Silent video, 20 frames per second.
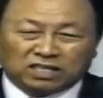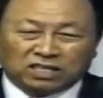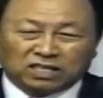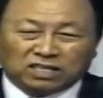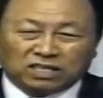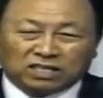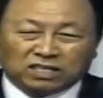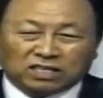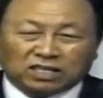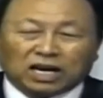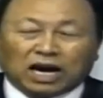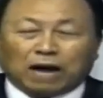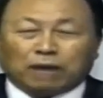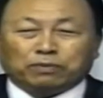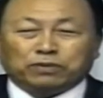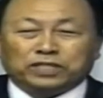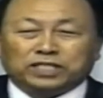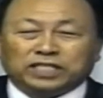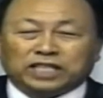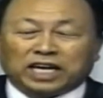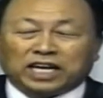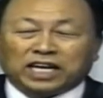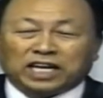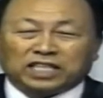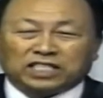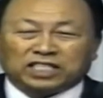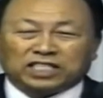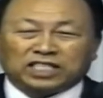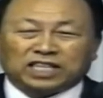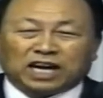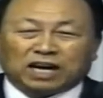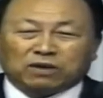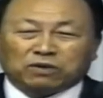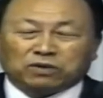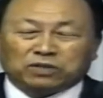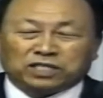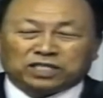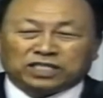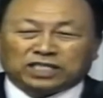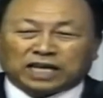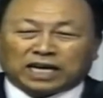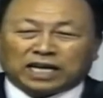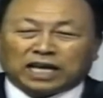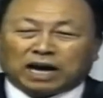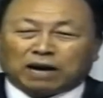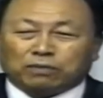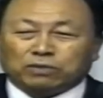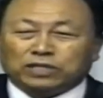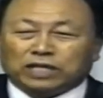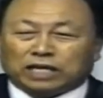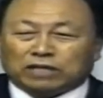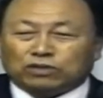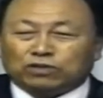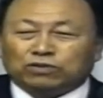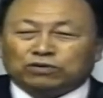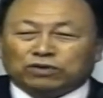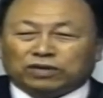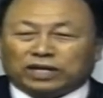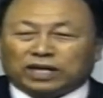罗马书》十章十七节，我们找一下。